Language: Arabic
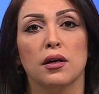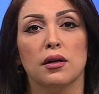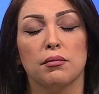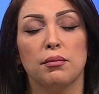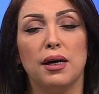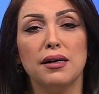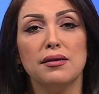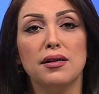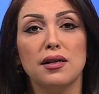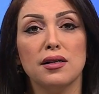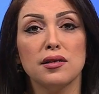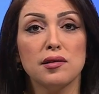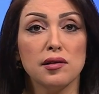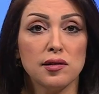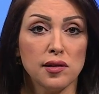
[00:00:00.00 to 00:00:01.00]

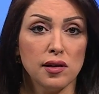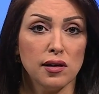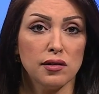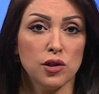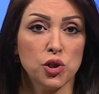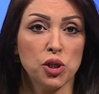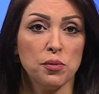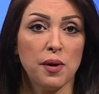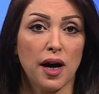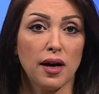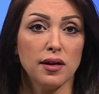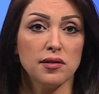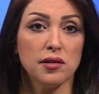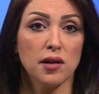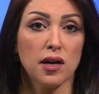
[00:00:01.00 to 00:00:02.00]
بعد سلسلة
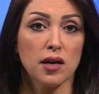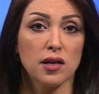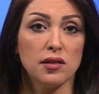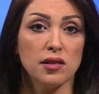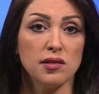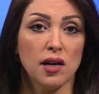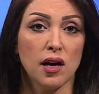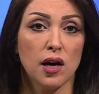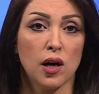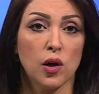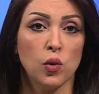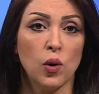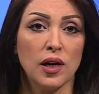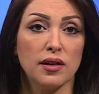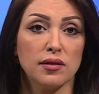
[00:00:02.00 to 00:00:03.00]
اجتماعات عقدتها
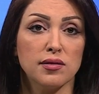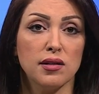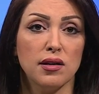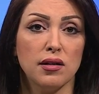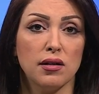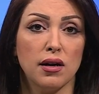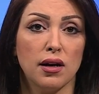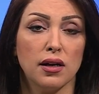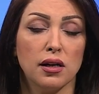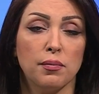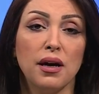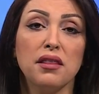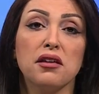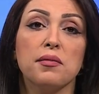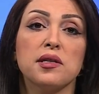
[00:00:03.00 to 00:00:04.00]
قوى الإطار
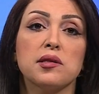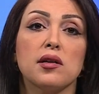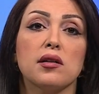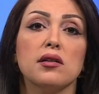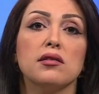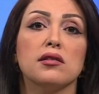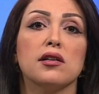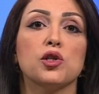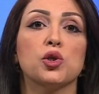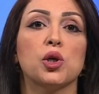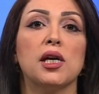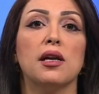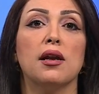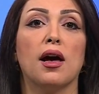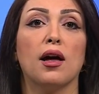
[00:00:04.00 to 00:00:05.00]
لبحث مسارات
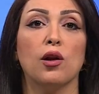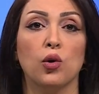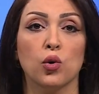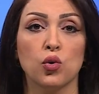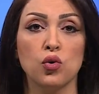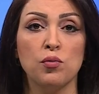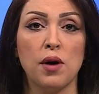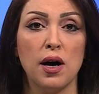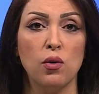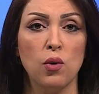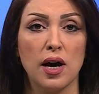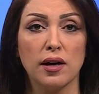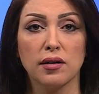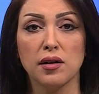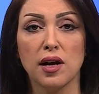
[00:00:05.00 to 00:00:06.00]
تشكيل الحكومة
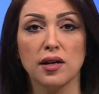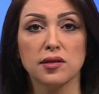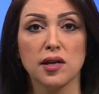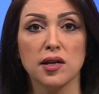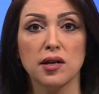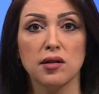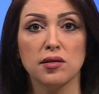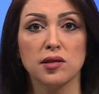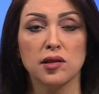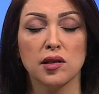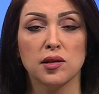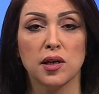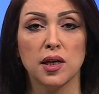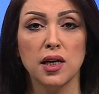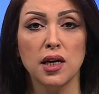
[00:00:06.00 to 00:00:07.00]
وإقناع التيار
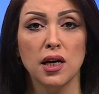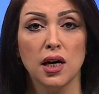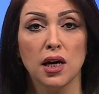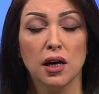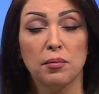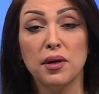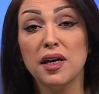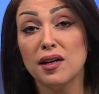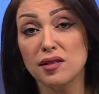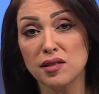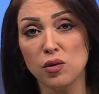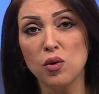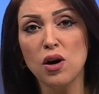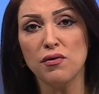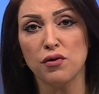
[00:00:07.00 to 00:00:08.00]
الصدري
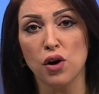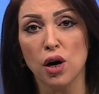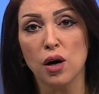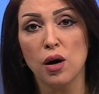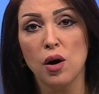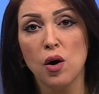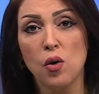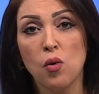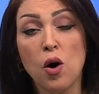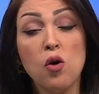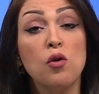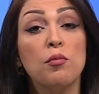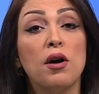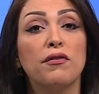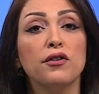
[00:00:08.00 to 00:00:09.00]
بالتوافق
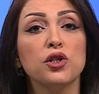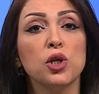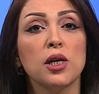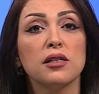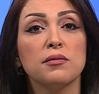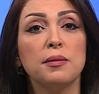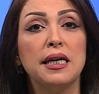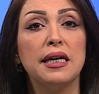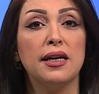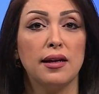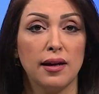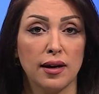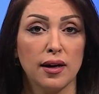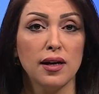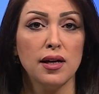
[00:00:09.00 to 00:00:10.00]
وهو ما فشلت به
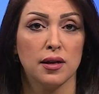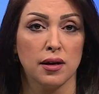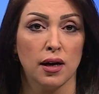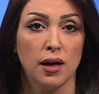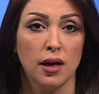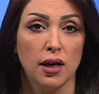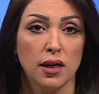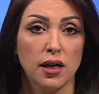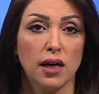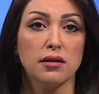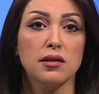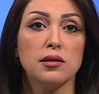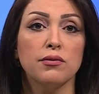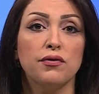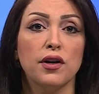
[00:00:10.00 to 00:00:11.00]
إلى الآن
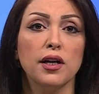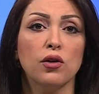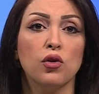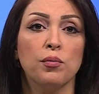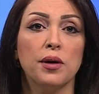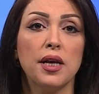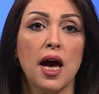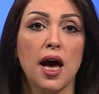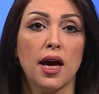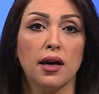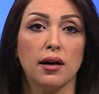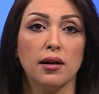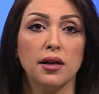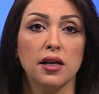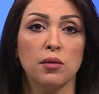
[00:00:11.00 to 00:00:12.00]
يعتزم فريق منها
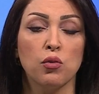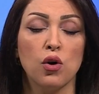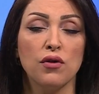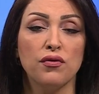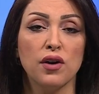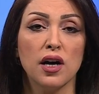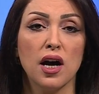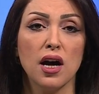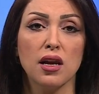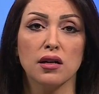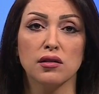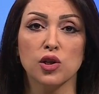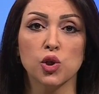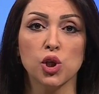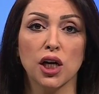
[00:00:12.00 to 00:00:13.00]
إعلان الموافقة
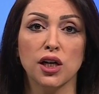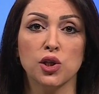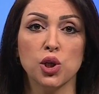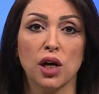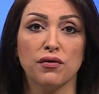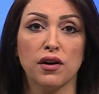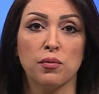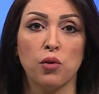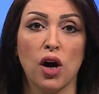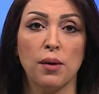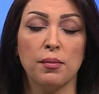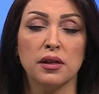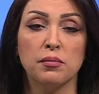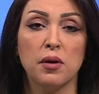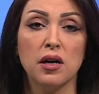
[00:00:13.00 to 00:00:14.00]
على ترشيح جعفر
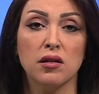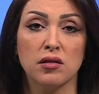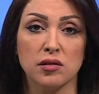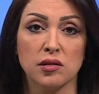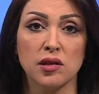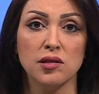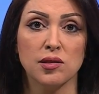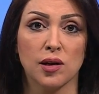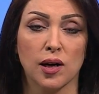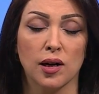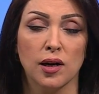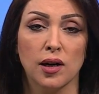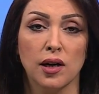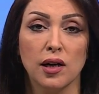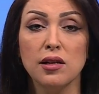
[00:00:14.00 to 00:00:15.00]
محمد باقر الصدرة
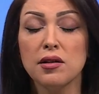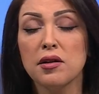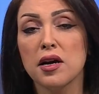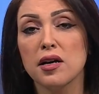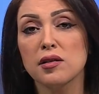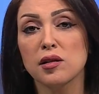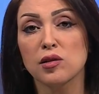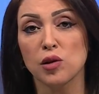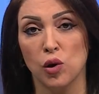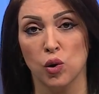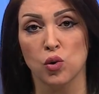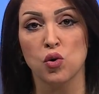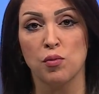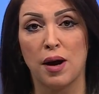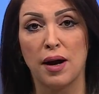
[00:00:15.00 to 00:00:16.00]
لرئاسة
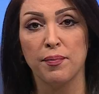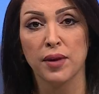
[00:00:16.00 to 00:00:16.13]
الحكومة